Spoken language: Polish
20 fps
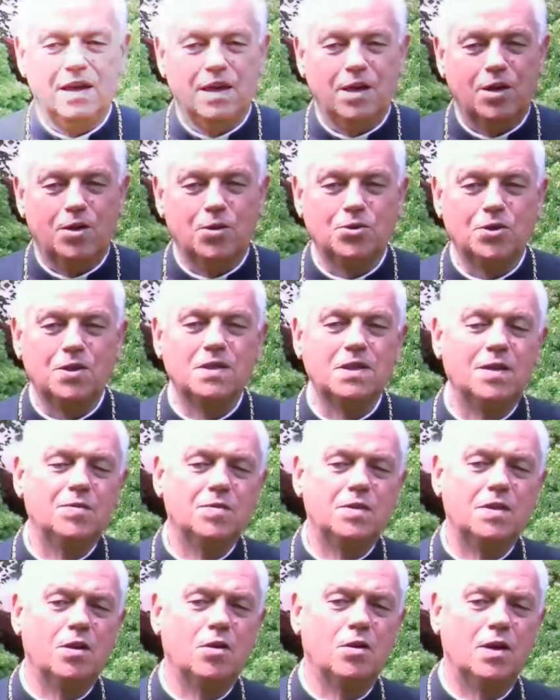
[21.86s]
Korzystam
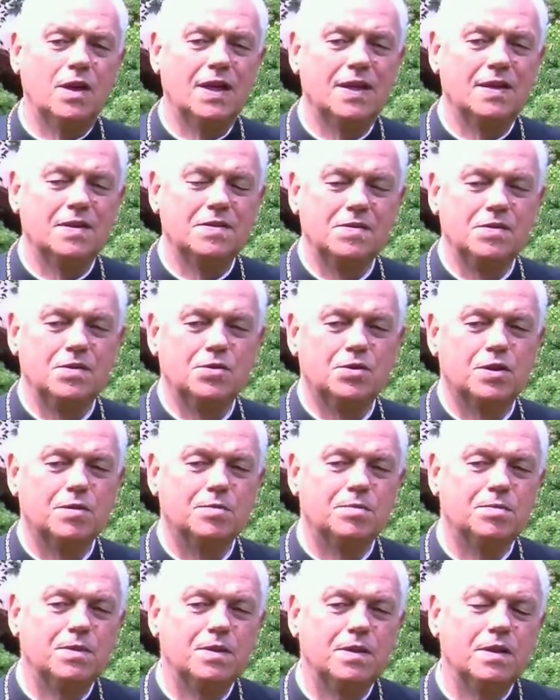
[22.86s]
z tej okazji,
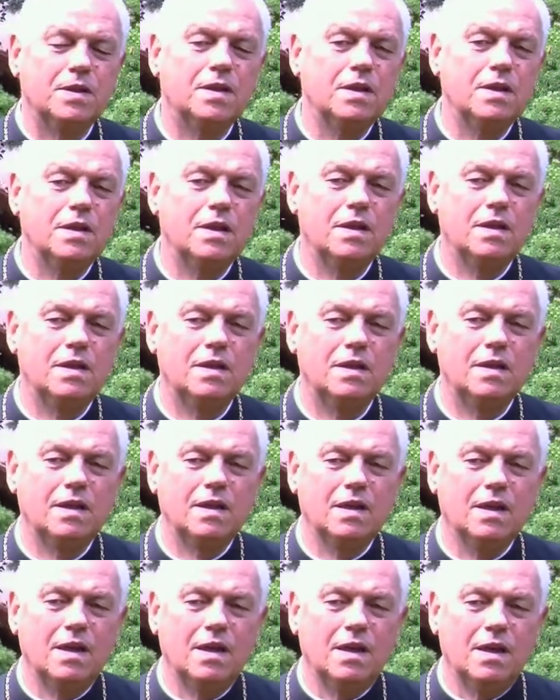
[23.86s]
żeby
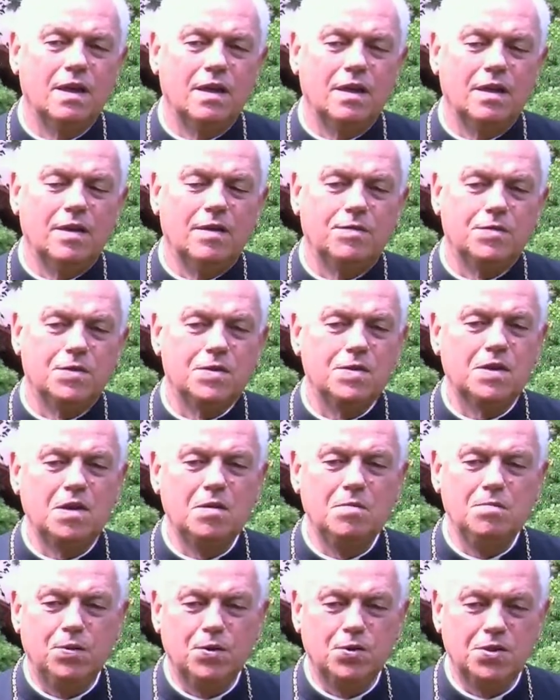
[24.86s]

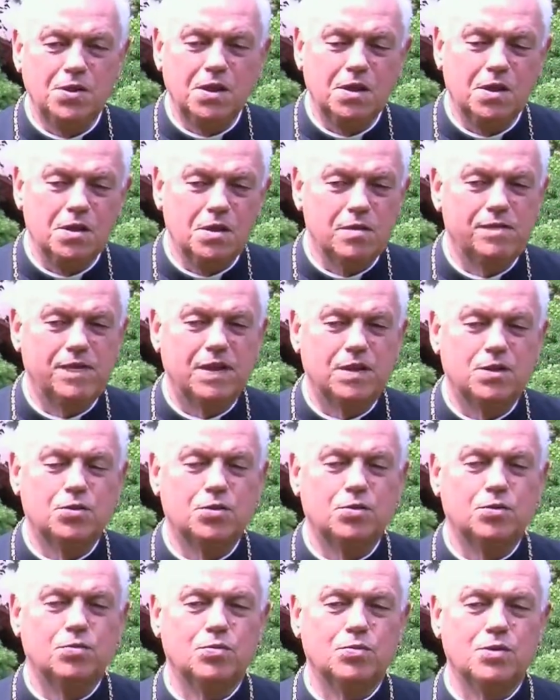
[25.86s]
wszystkim podziękować,
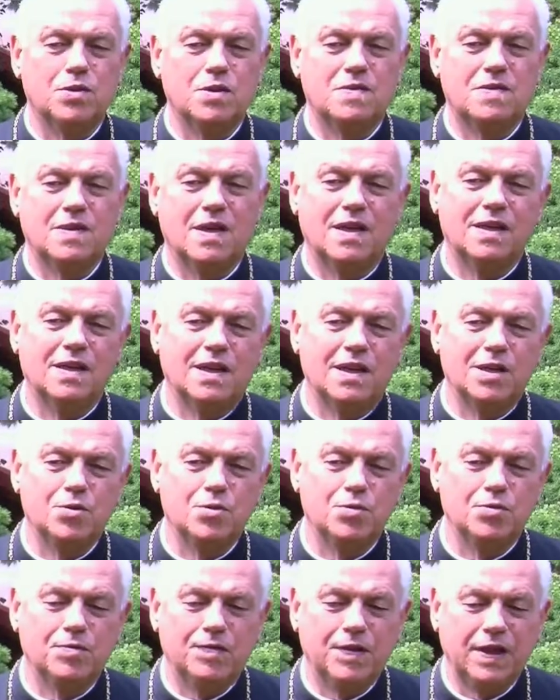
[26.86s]
którzy
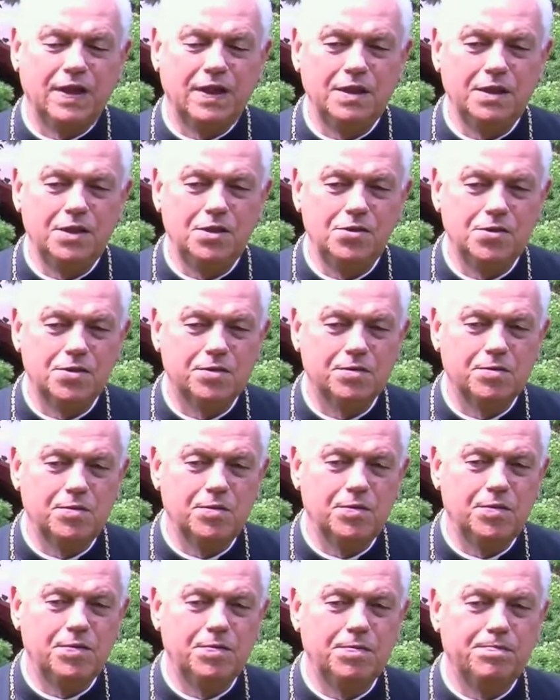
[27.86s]
zaangażowali
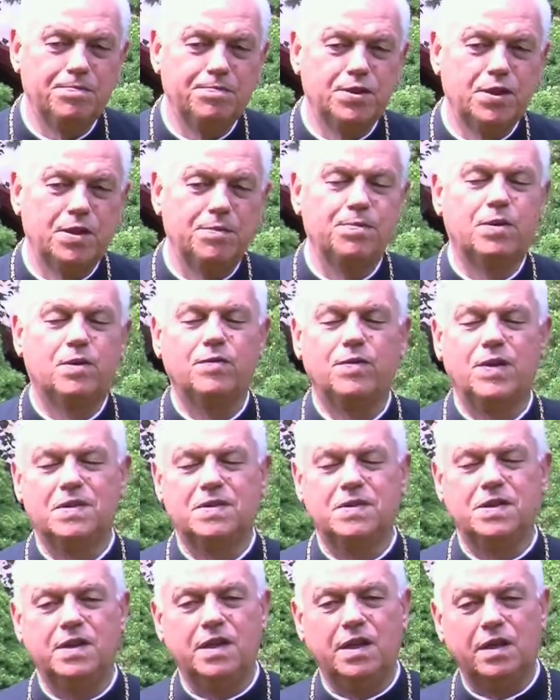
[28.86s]
się w
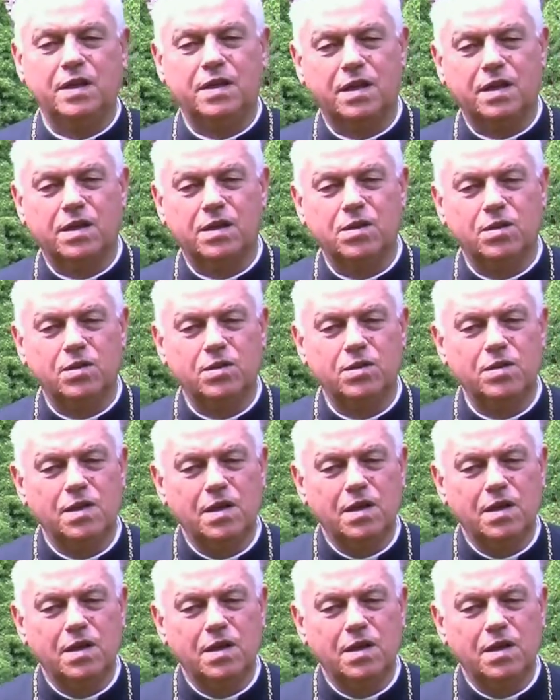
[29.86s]
przeprowadzenie tego